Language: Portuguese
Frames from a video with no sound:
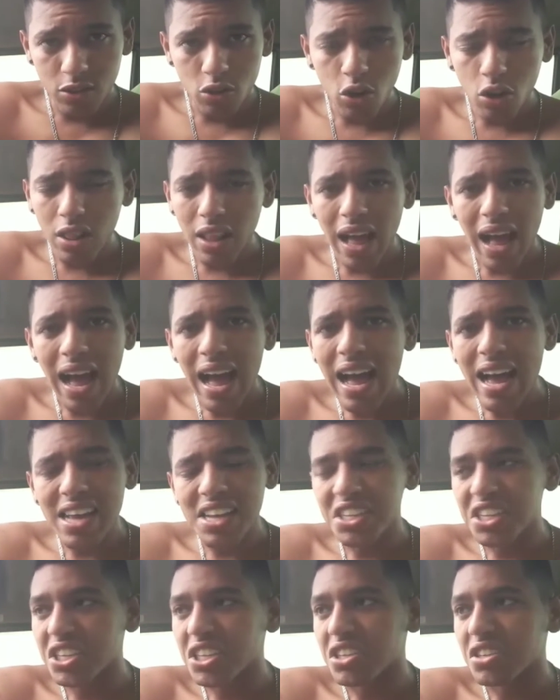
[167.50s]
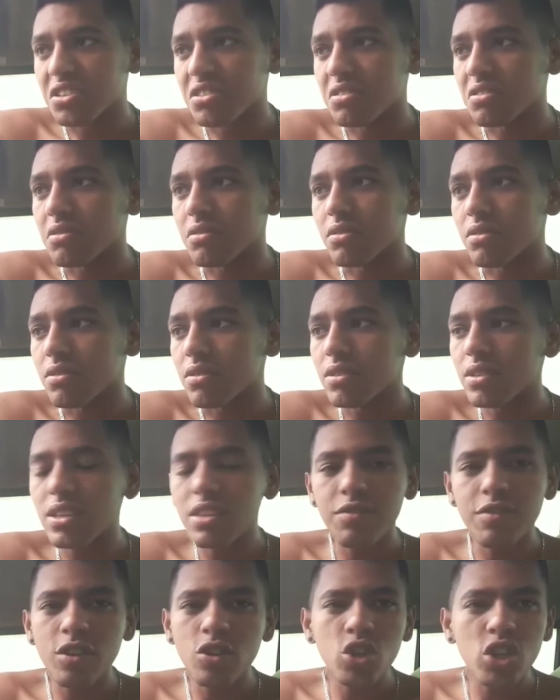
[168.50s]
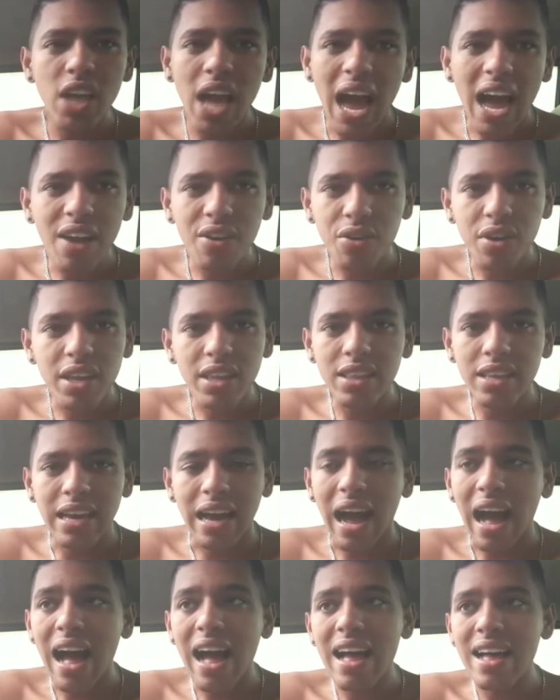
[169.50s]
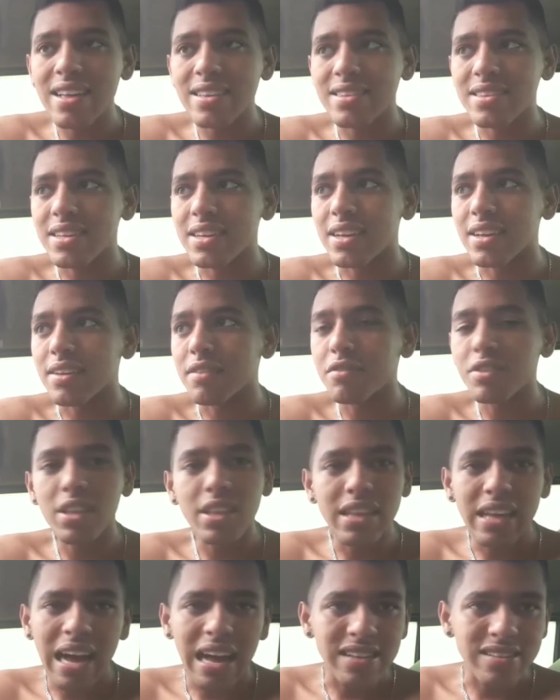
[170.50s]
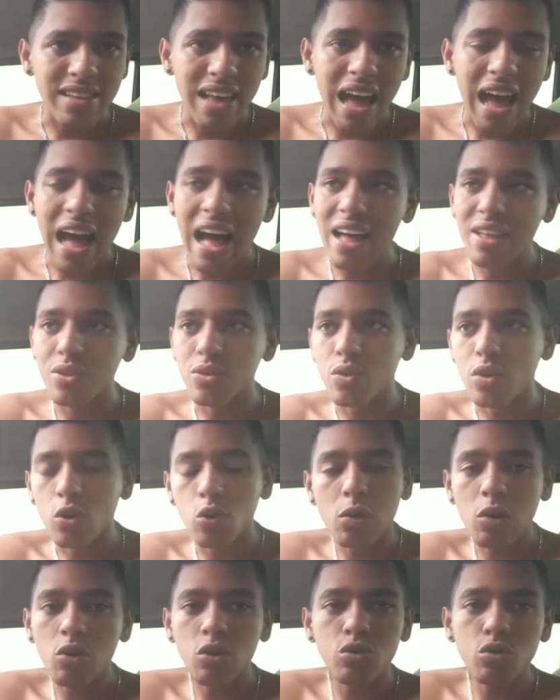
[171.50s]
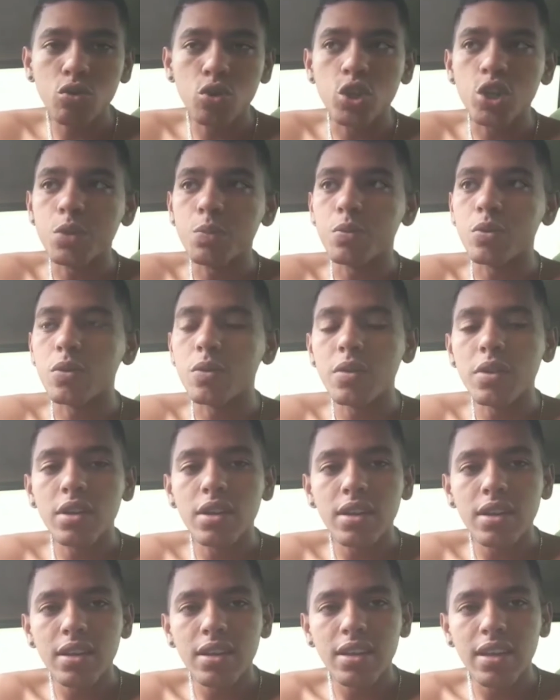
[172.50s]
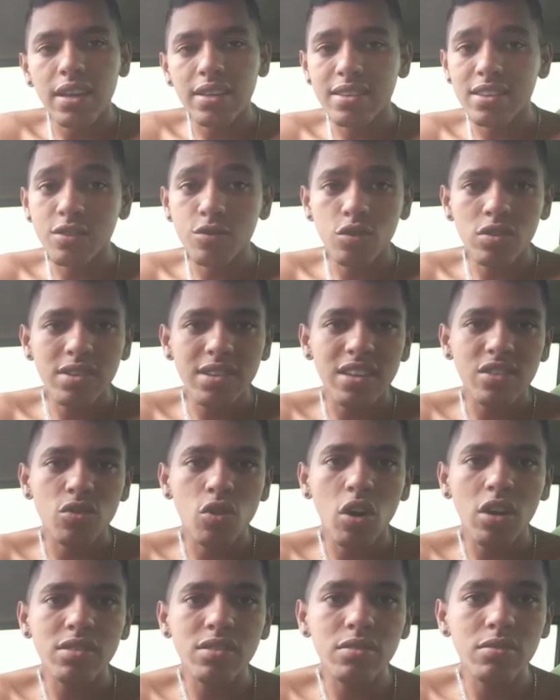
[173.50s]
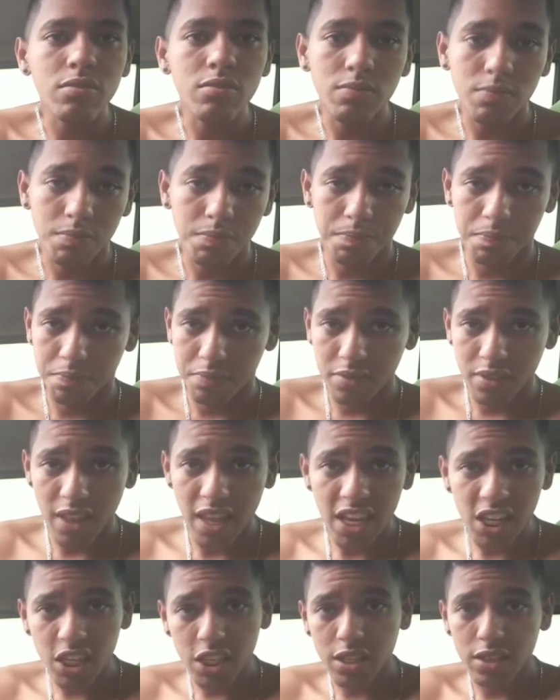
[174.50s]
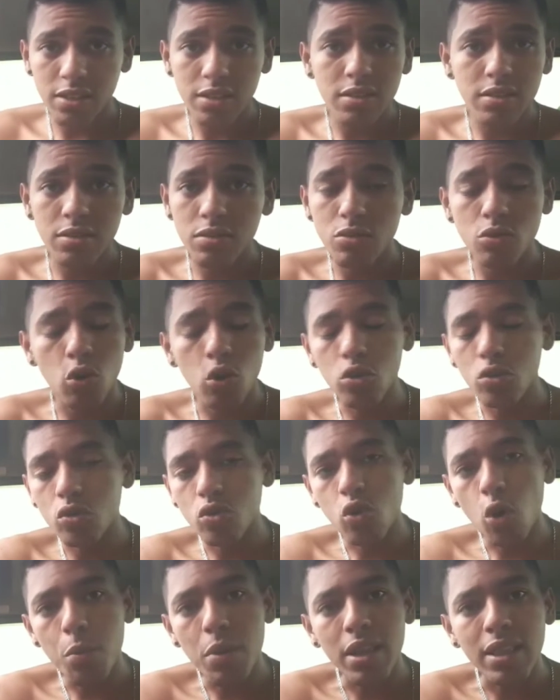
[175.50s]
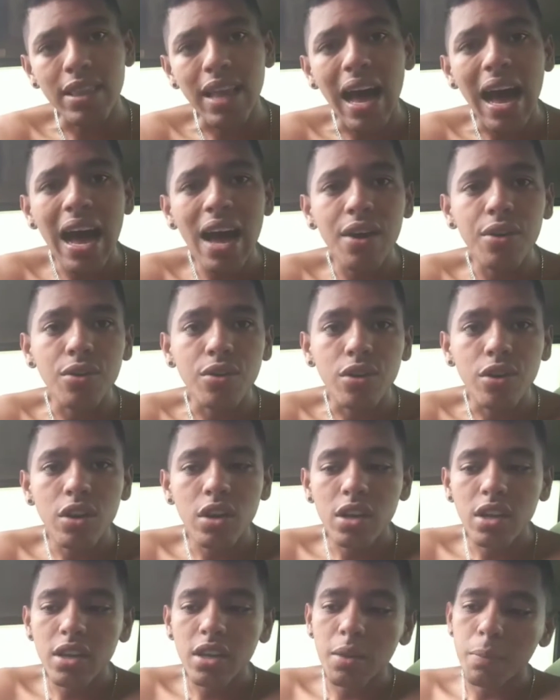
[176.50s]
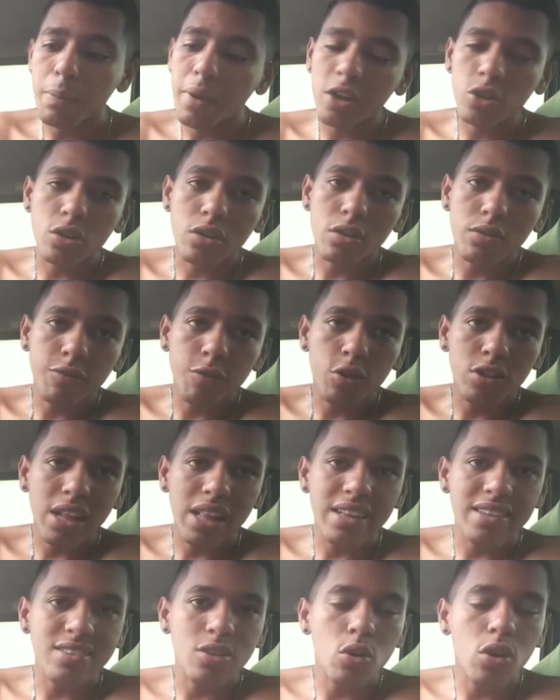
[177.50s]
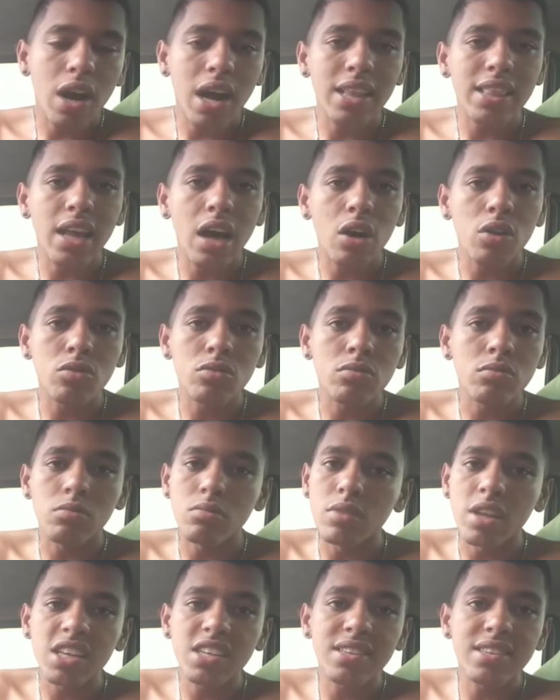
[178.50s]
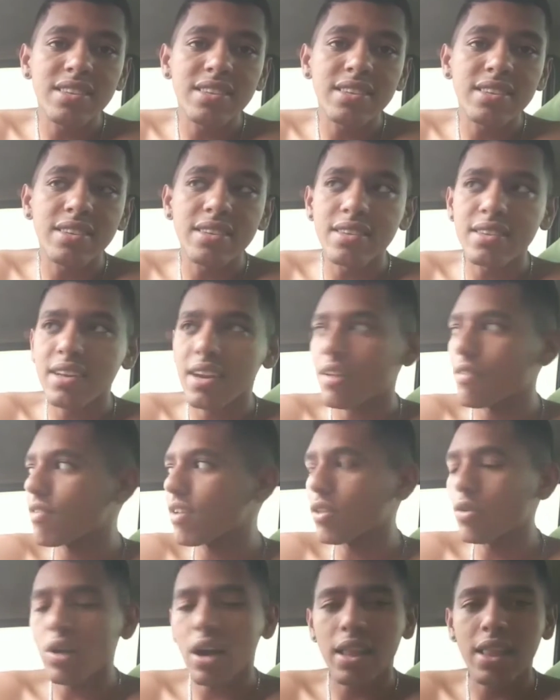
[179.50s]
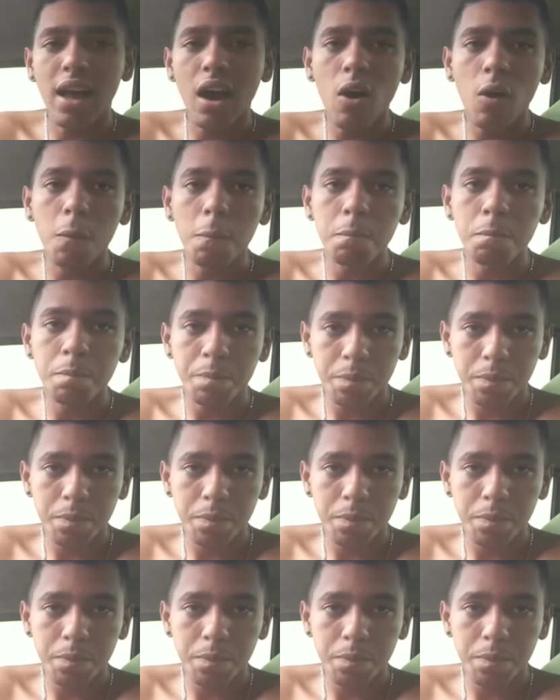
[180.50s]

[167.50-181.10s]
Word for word: trollagem, esses vídeos diários aí de casa, vida de casado, alguma coisa do tipo. Se vocês gostam, deixe no, nos comentários. E para fortalecer o canal, não deixe de se inscrever no canal.